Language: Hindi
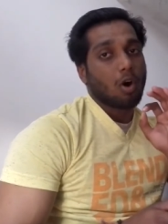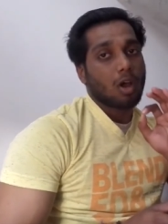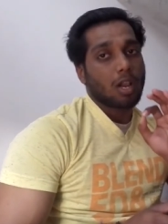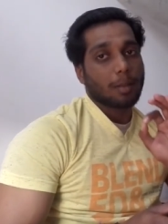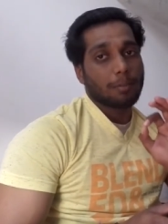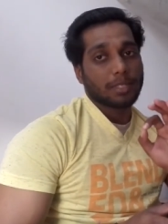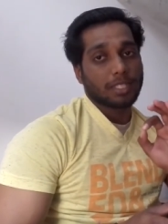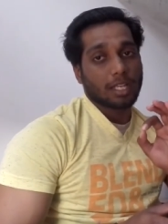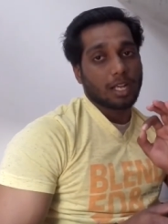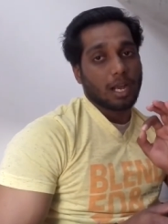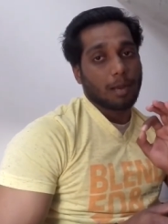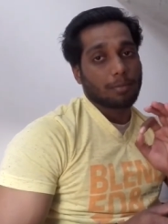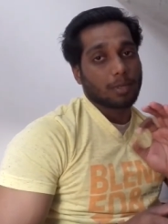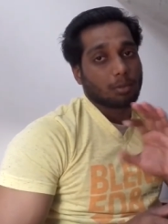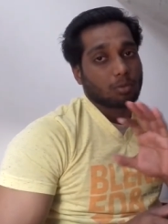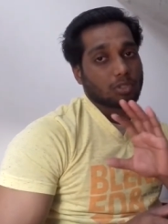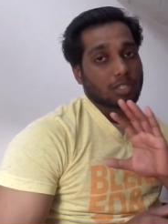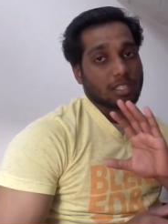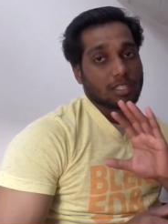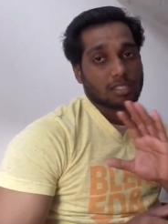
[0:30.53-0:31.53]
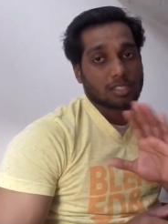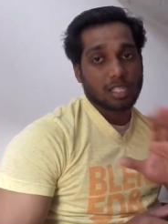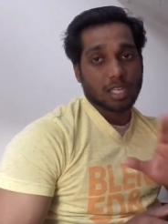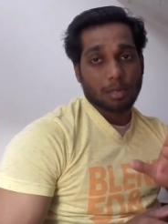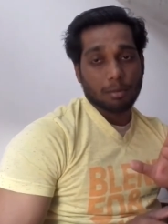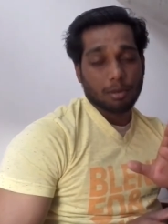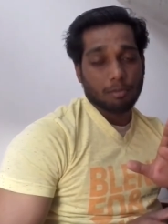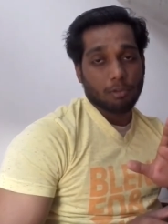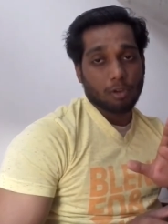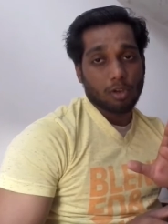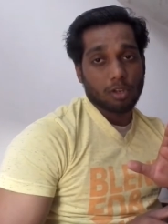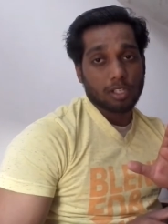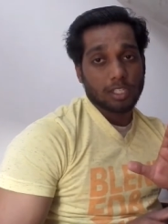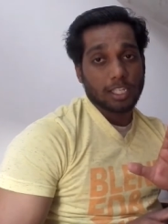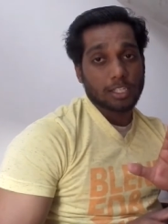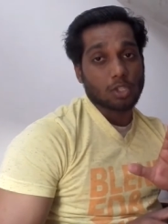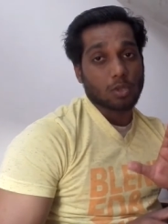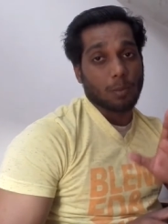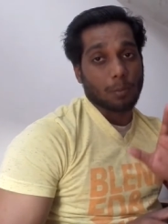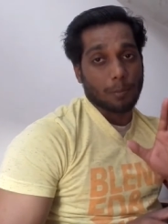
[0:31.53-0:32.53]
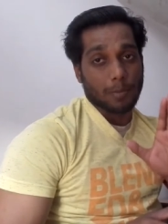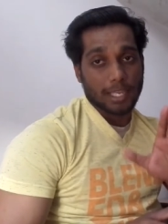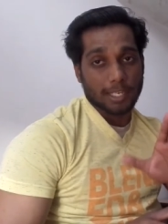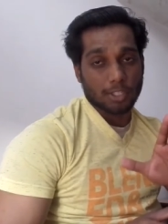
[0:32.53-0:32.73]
और अभी तक आपने मुझे इंस्टाग्राम पर फॉलो नहीं किया सो